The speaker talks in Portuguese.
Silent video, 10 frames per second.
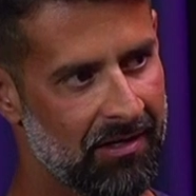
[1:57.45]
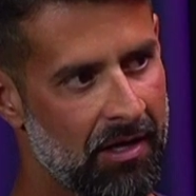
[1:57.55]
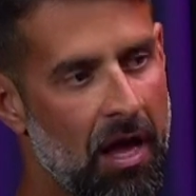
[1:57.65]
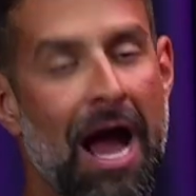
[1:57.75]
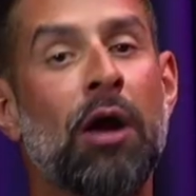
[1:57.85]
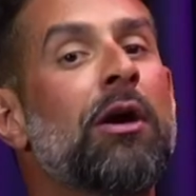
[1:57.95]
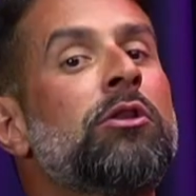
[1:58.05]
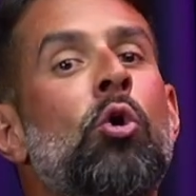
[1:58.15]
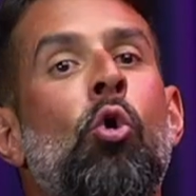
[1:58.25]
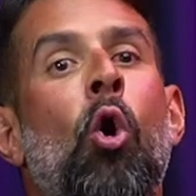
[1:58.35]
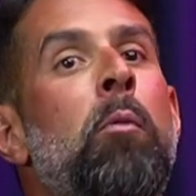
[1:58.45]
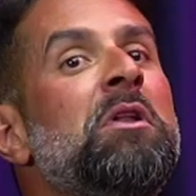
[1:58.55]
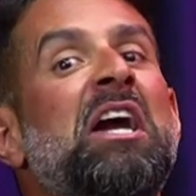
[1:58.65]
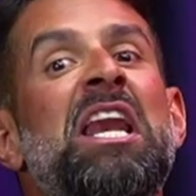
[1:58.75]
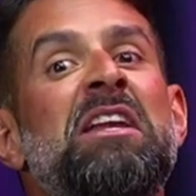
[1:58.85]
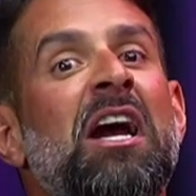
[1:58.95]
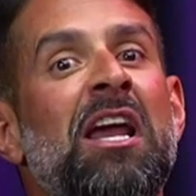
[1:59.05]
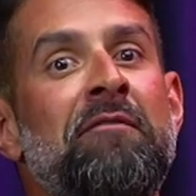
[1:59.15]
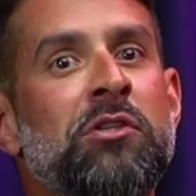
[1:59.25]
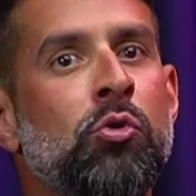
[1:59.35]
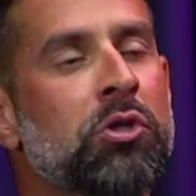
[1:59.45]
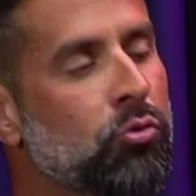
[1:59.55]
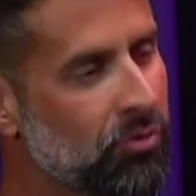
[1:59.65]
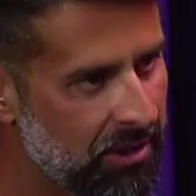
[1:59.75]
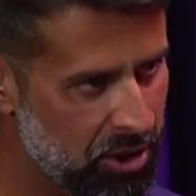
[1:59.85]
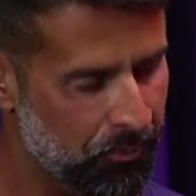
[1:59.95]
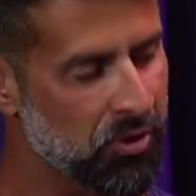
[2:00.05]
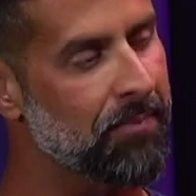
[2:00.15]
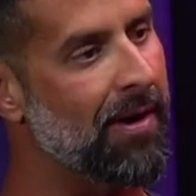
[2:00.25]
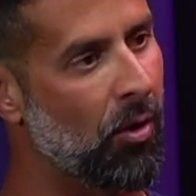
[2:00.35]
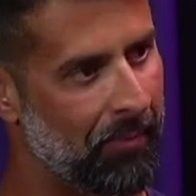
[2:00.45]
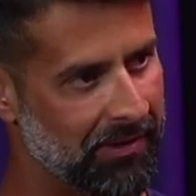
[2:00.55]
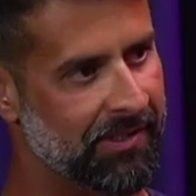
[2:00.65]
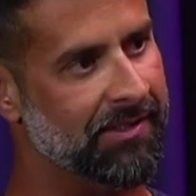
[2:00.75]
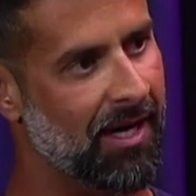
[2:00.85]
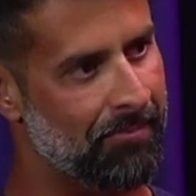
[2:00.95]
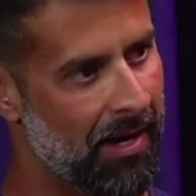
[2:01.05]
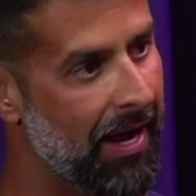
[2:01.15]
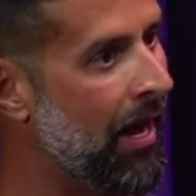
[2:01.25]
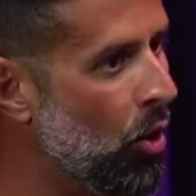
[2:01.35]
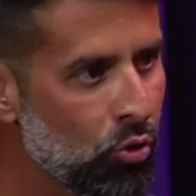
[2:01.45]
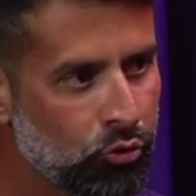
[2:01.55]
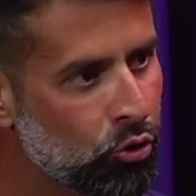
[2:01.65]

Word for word: Ah, eu quero ter o corpo daquele, daquele físico Tu tá disposto a pagar o preço que esse cara paga? Eu tu quer ter um